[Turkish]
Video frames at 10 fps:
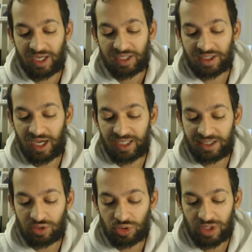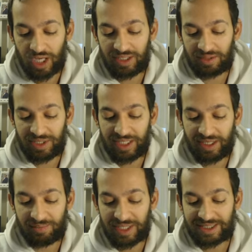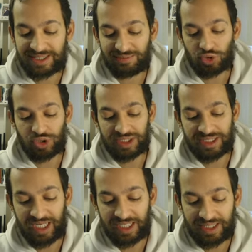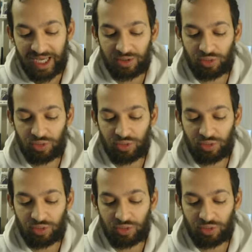Kraliyetin özelliğini bilerek bastım. Şu iskeletlerle